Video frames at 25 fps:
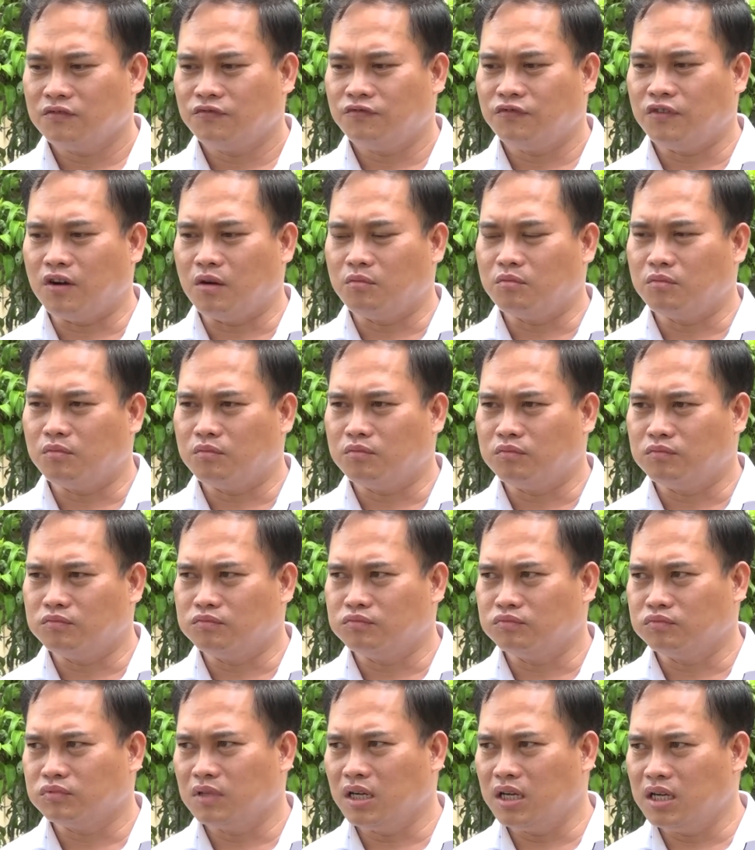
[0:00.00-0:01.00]
phòng
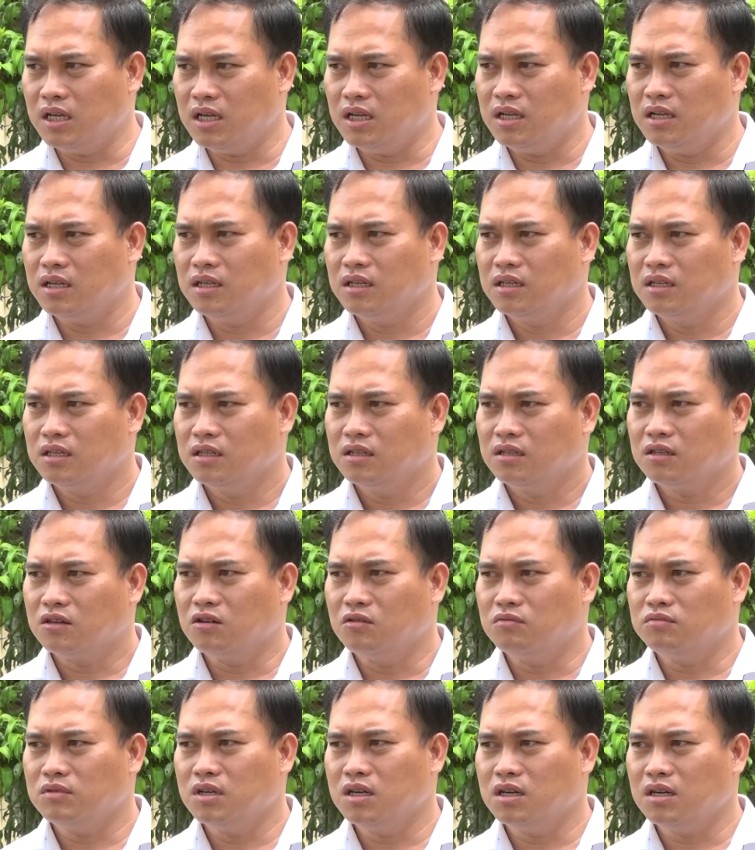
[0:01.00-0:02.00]
thi
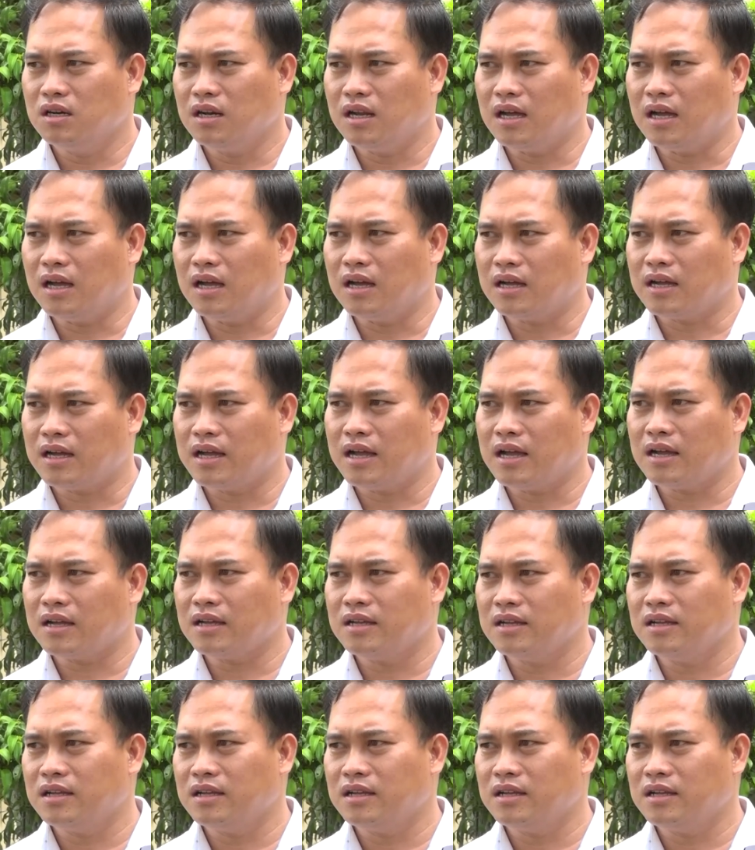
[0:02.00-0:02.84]
cũng như là các